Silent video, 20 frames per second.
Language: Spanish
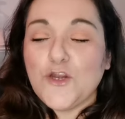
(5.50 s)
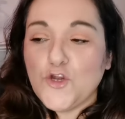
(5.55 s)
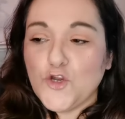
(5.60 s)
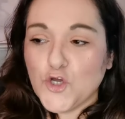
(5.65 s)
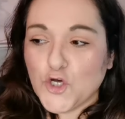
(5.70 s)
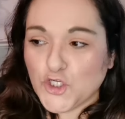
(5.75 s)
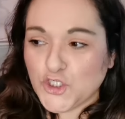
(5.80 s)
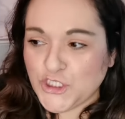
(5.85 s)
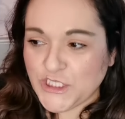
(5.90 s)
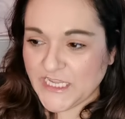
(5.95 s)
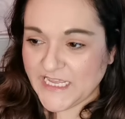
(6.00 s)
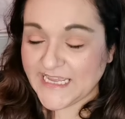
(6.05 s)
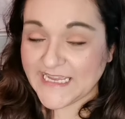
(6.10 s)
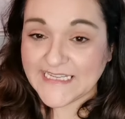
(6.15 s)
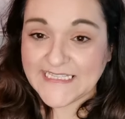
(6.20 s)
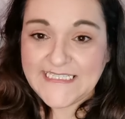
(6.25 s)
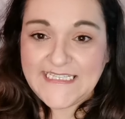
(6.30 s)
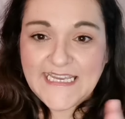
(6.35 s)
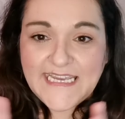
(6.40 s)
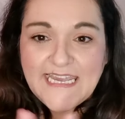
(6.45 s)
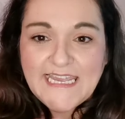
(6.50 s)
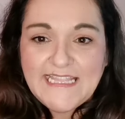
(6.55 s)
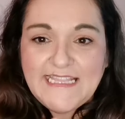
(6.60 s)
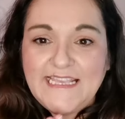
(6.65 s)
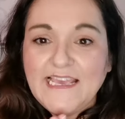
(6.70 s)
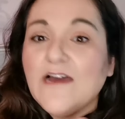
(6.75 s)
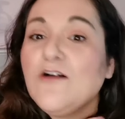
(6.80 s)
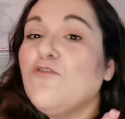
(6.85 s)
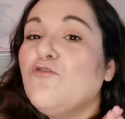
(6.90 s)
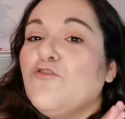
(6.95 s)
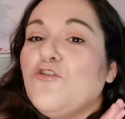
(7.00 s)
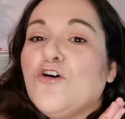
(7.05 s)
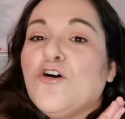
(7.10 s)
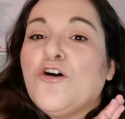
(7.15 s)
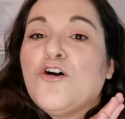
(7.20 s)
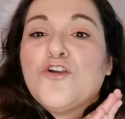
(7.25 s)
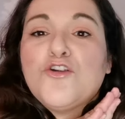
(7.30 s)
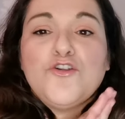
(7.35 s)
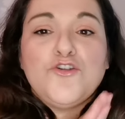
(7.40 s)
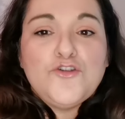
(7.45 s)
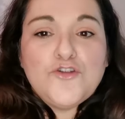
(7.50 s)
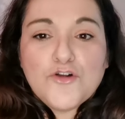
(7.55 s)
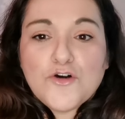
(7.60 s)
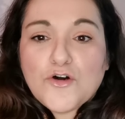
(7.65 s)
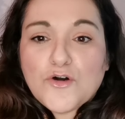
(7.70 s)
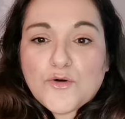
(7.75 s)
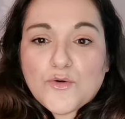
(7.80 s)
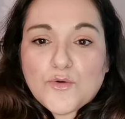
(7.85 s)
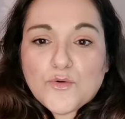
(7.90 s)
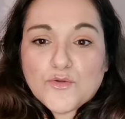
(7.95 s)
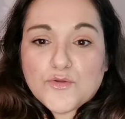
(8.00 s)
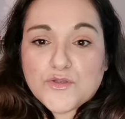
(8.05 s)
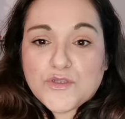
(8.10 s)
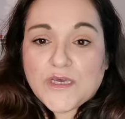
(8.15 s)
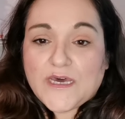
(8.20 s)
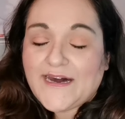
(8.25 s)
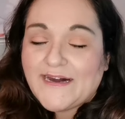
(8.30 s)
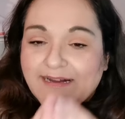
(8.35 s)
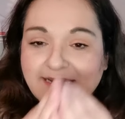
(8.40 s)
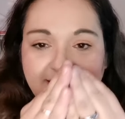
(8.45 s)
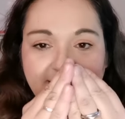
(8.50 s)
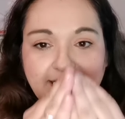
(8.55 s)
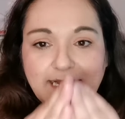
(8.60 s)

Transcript: Lo sé, sé que este ángulo no gusta,